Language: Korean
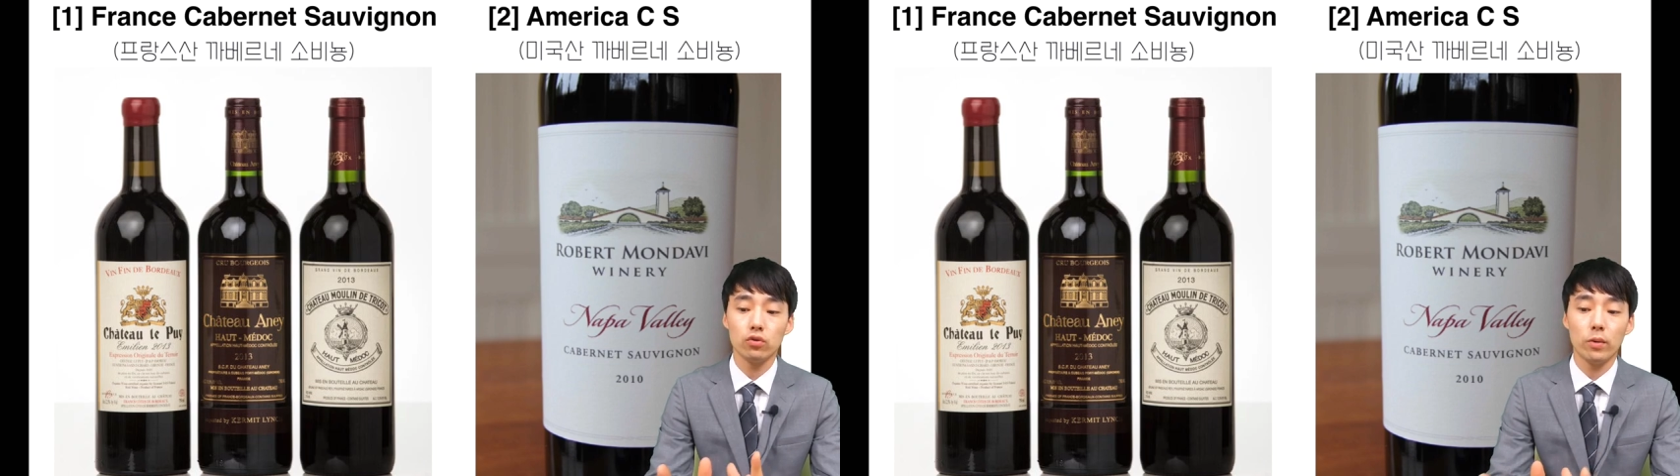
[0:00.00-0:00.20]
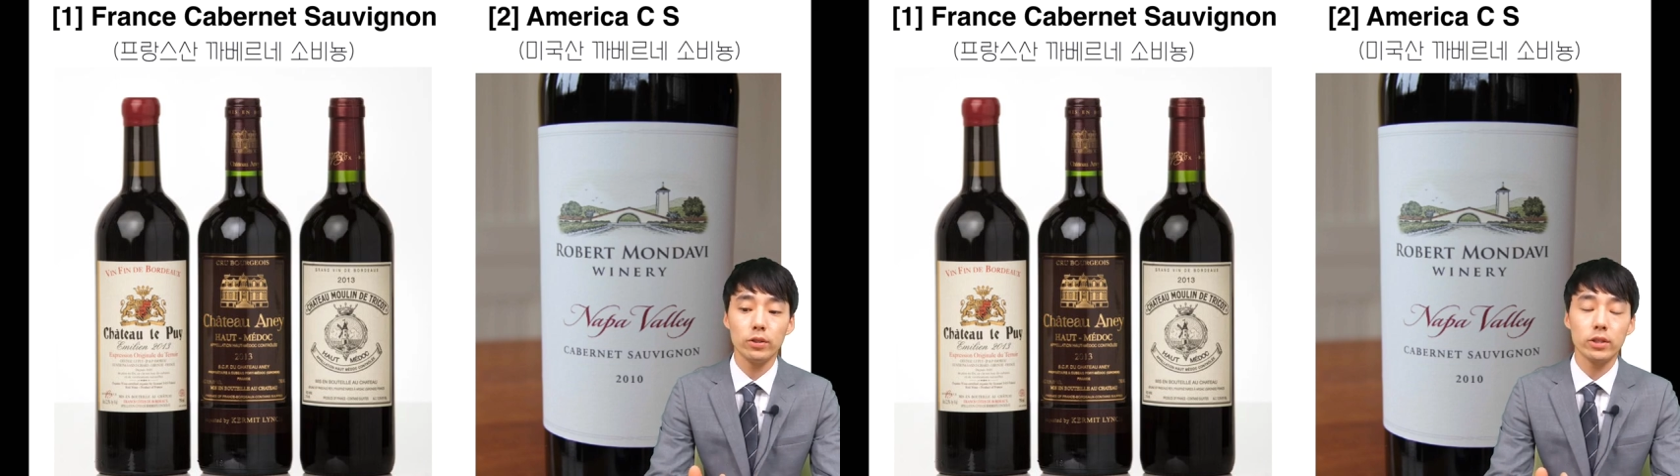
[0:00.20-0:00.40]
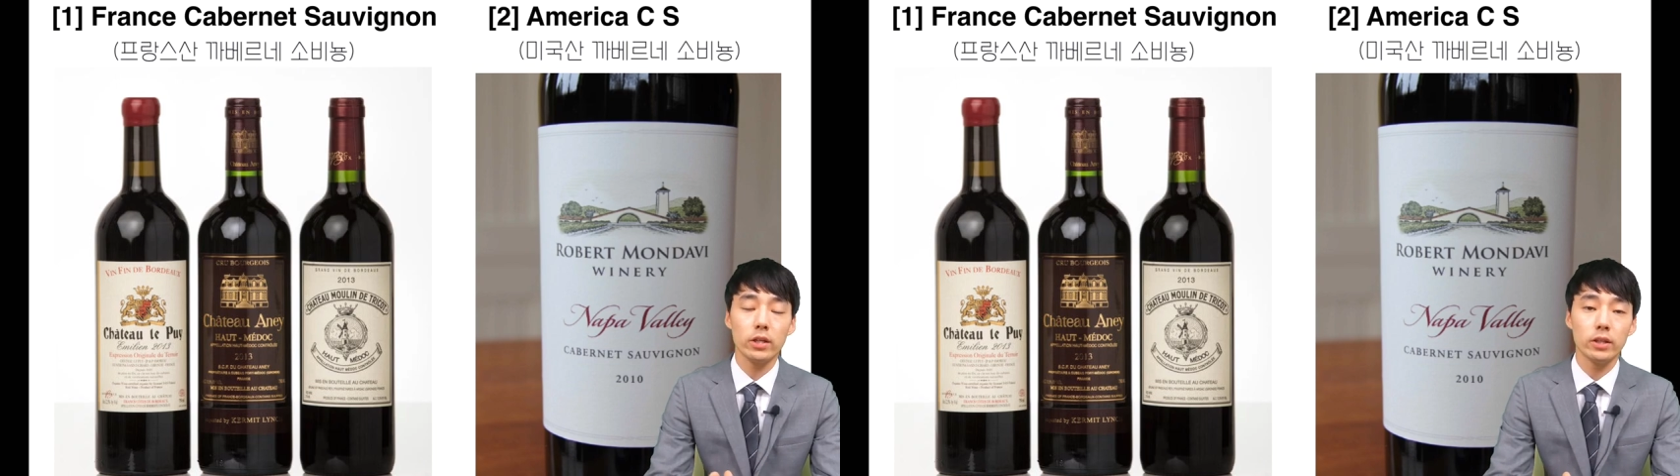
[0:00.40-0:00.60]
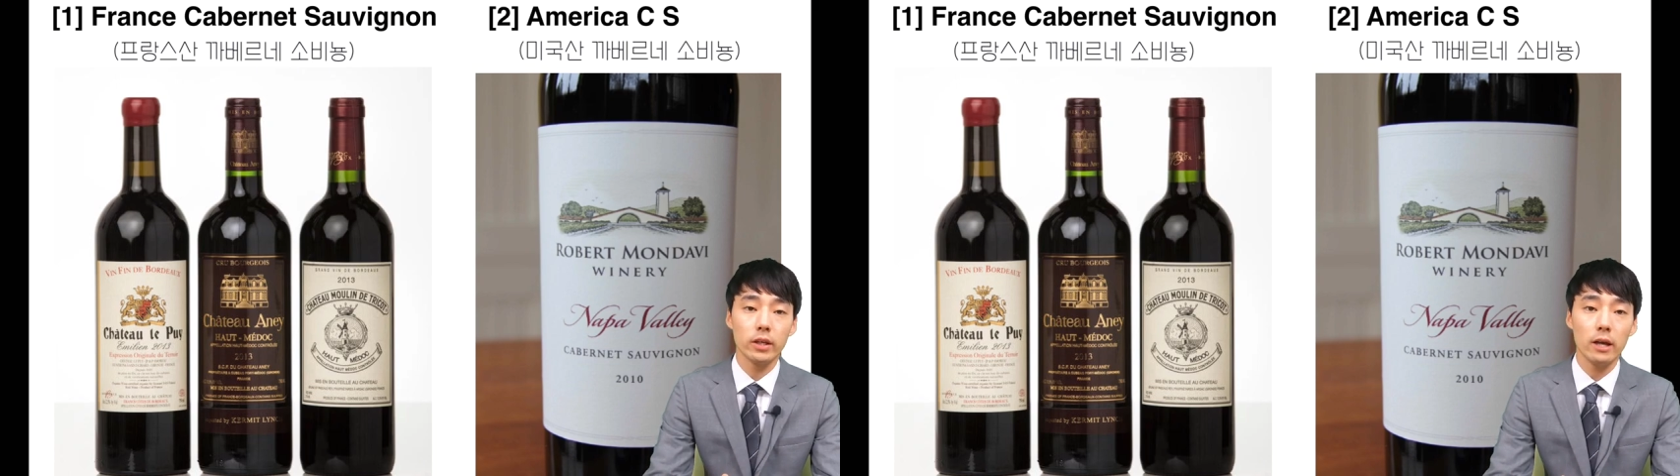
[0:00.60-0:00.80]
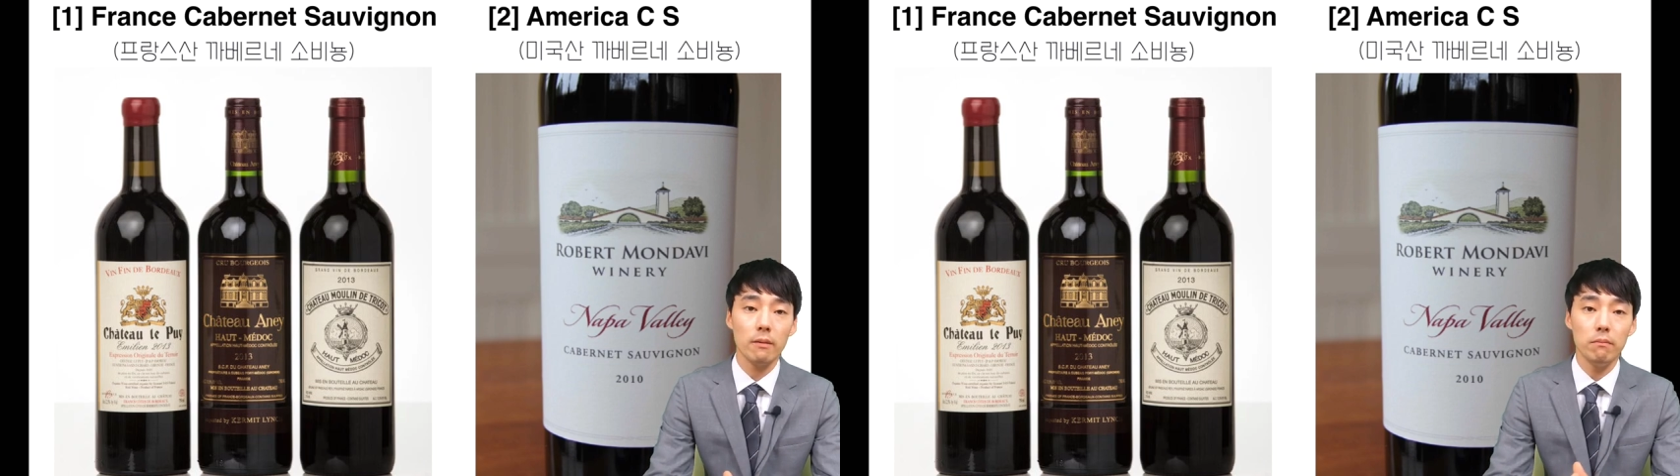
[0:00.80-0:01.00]
두 번째
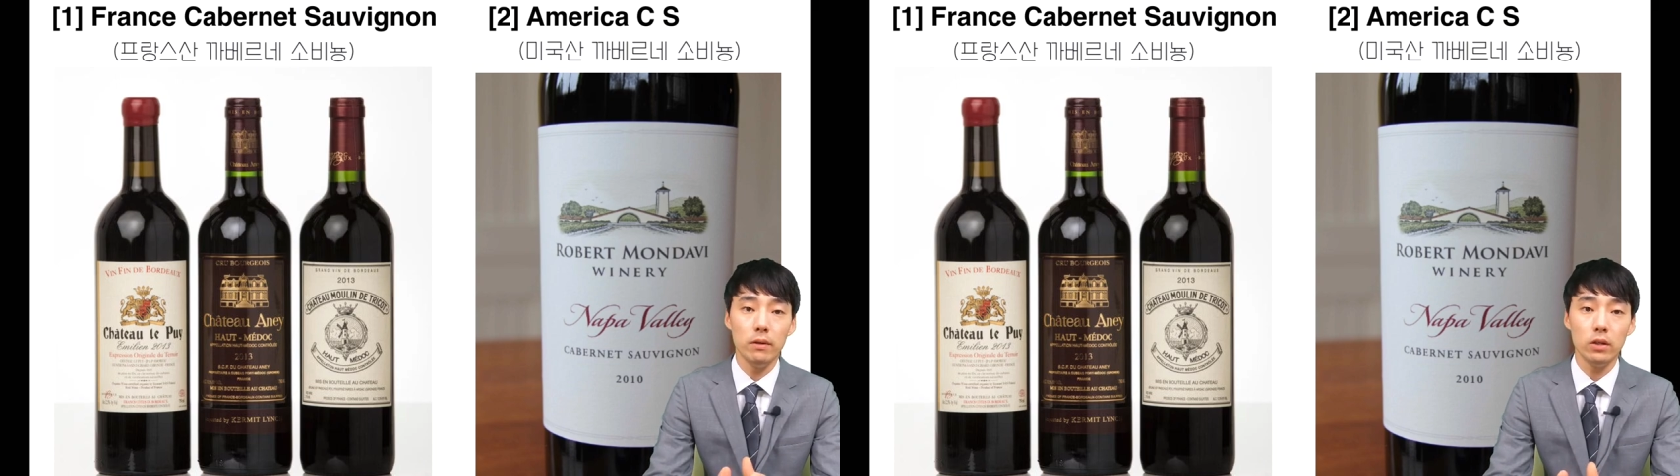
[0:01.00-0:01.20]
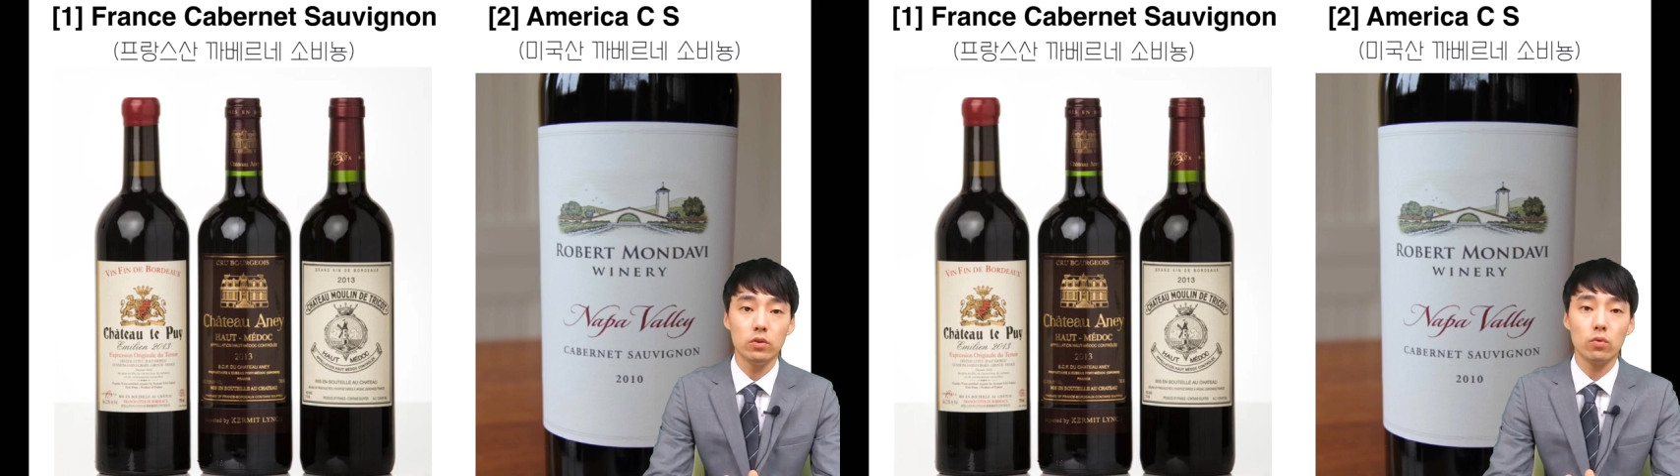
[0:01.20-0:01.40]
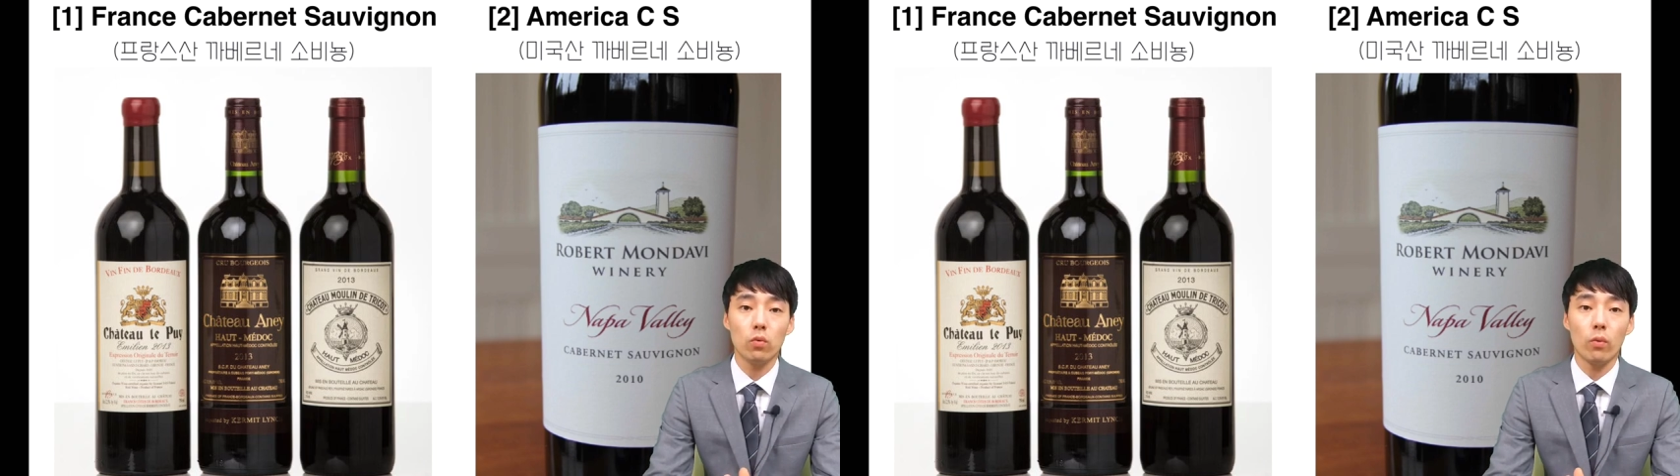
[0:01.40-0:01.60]
있는 게 미국